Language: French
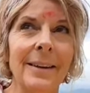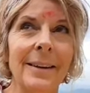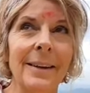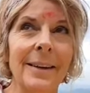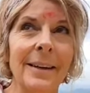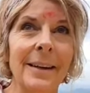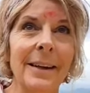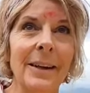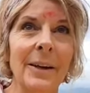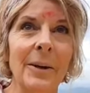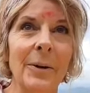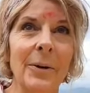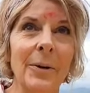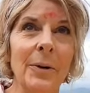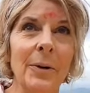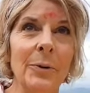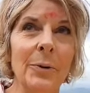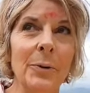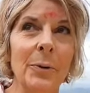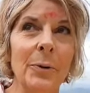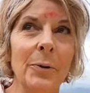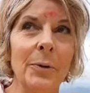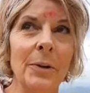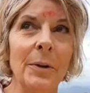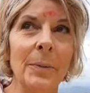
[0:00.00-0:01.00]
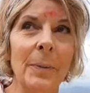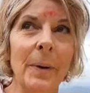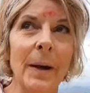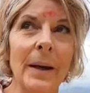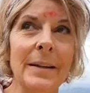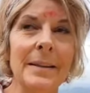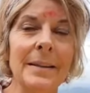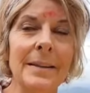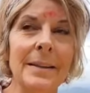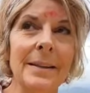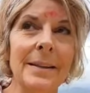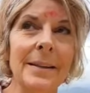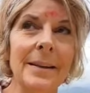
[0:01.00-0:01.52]
Et euh, donc on est
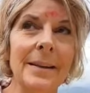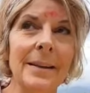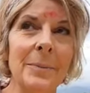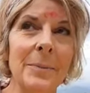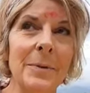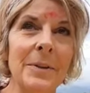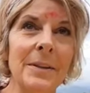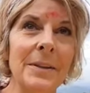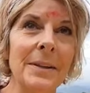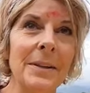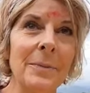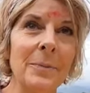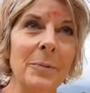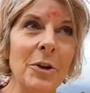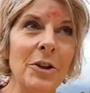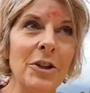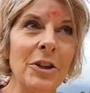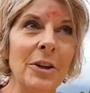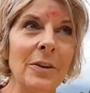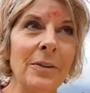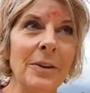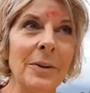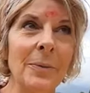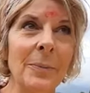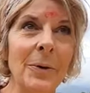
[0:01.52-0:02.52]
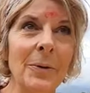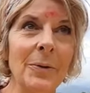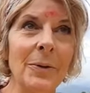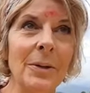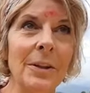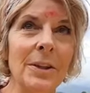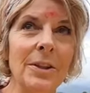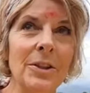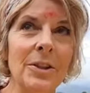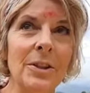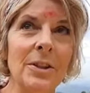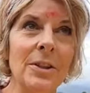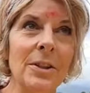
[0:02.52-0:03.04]
parti. Moi j'avais
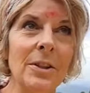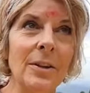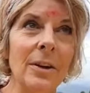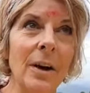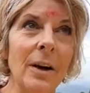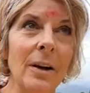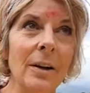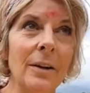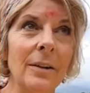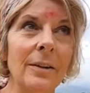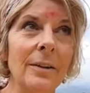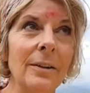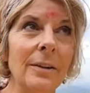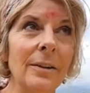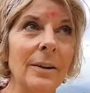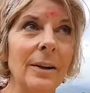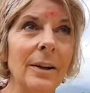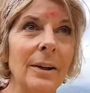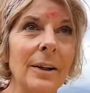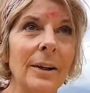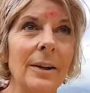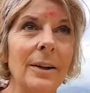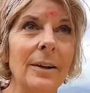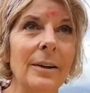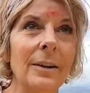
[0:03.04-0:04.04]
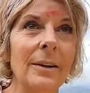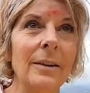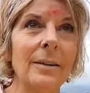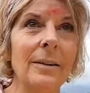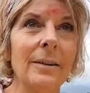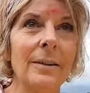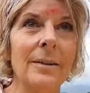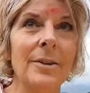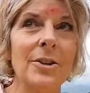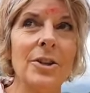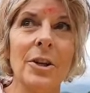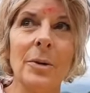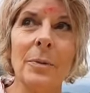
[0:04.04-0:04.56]
demandé, j'ai dit ah euh,
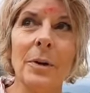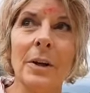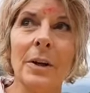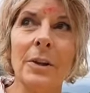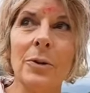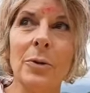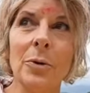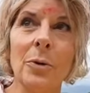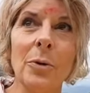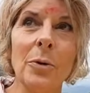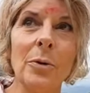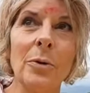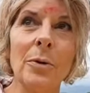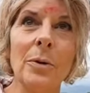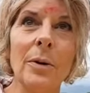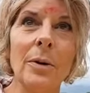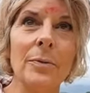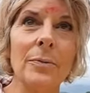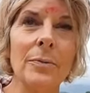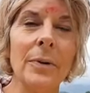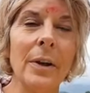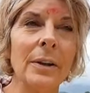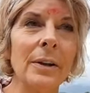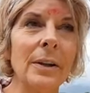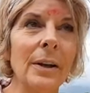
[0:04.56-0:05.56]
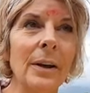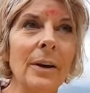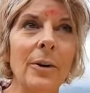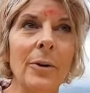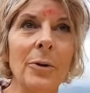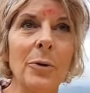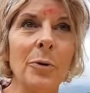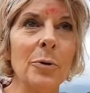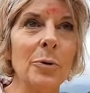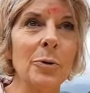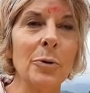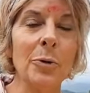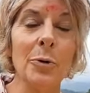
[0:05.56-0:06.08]
j'aimerais trop faire des
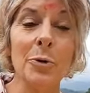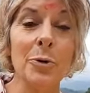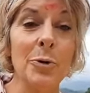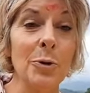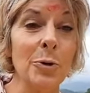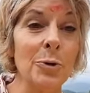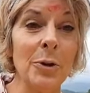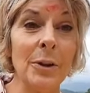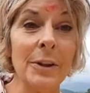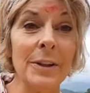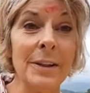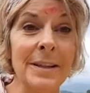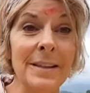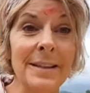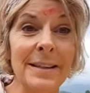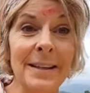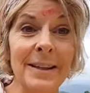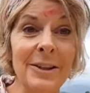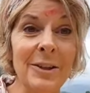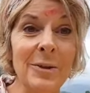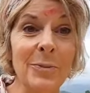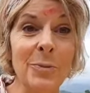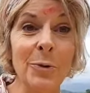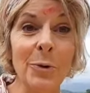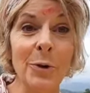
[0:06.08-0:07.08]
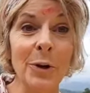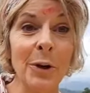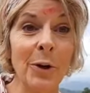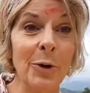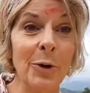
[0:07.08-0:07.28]
rencontres aujourd'hui avec des animaux et